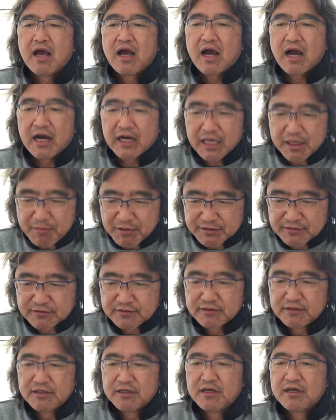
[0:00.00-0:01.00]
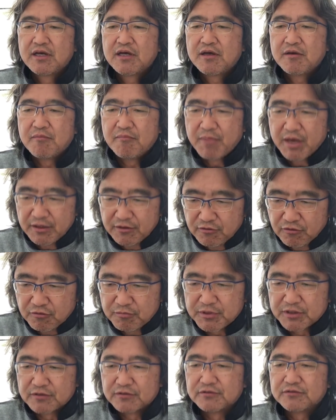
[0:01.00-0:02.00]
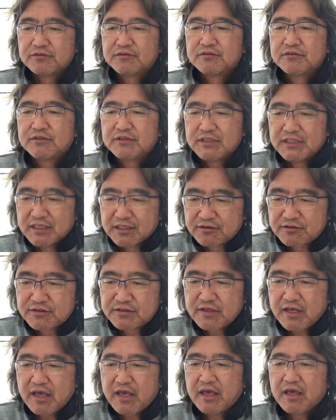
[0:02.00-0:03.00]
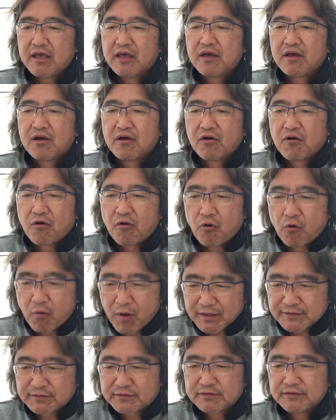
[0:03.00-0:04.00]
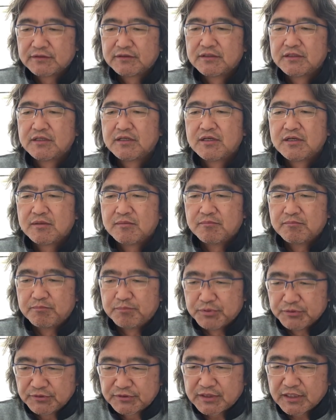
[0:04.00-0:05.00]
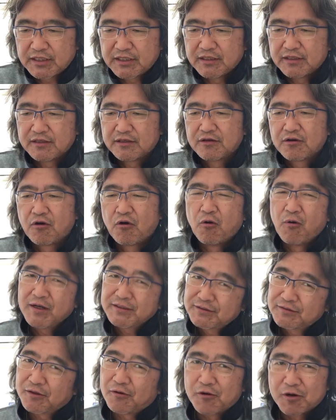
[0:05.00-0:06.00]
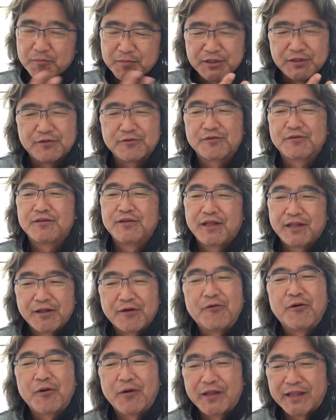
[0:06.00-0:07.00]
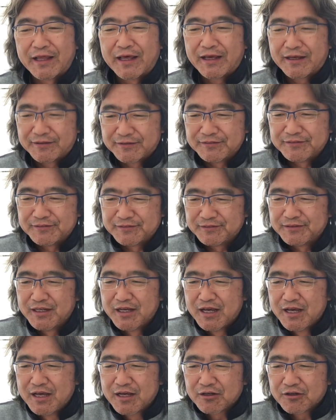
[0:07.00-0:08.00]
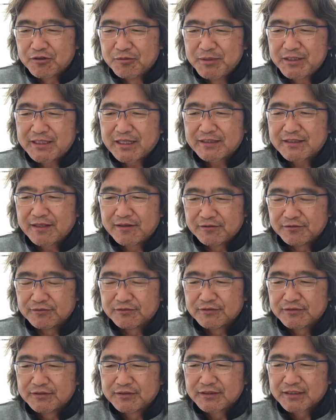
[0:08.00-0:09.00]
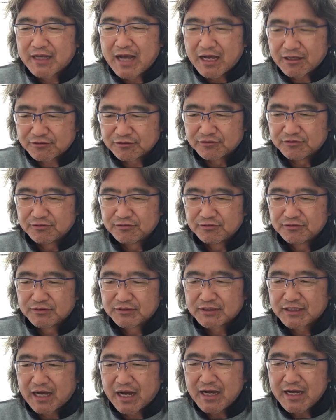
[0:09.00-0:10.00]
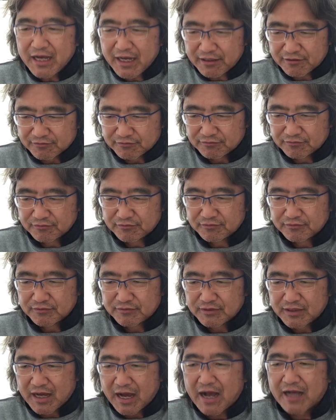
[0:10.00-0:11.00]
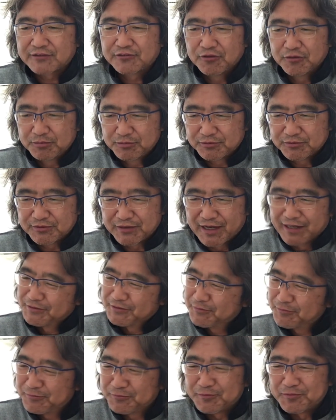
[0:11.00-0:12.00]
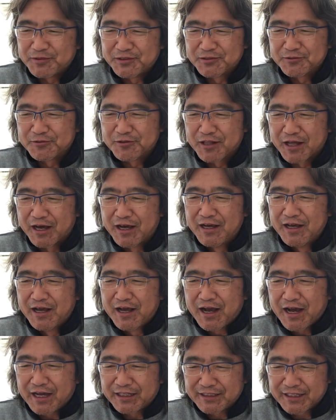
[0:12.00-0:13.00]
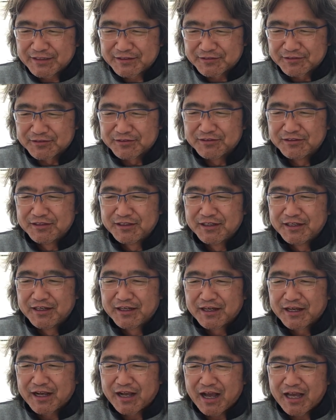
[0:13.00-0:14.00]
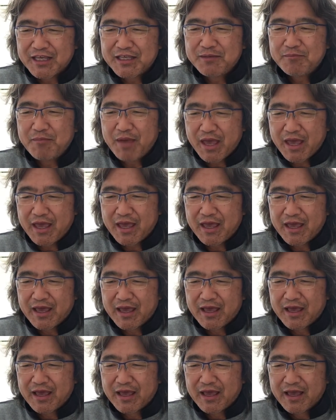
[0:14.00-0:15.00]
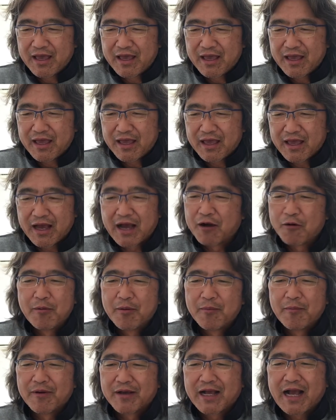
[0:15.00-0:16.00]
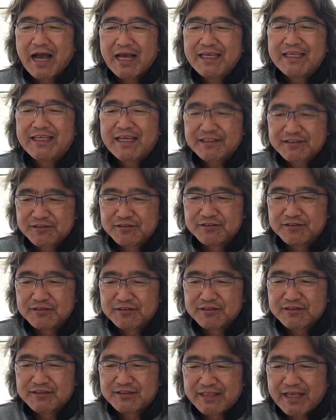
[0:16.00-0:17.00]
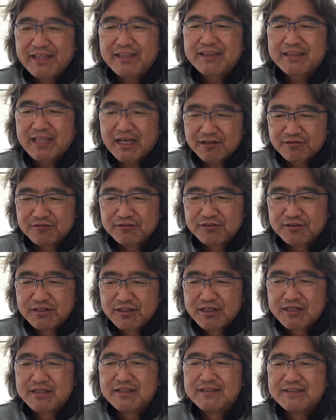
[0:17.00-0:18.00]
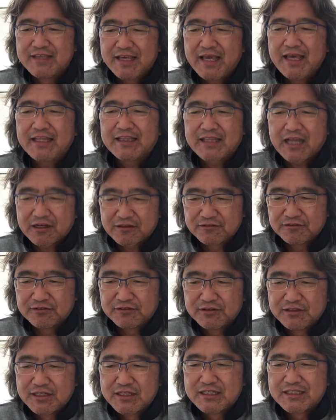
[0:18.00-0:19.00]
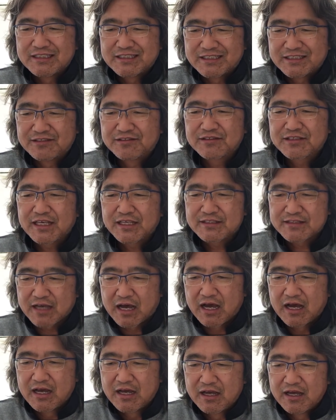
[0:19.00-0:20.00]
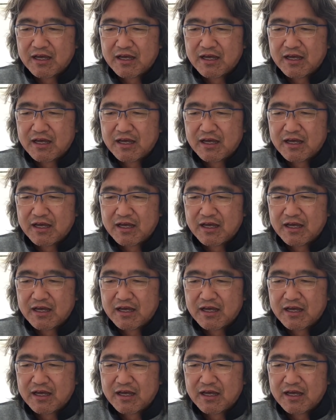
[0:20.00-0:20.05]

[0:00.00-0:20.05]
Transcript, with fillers: 励ます面倒見る育成壊す分析壊すとこれピンとくるんだよね俺はね、うん、組み立てる書く考える遊ぶ遊ぶもピンとくるな話す解明あごめんごめん解決選択贅沢静けさ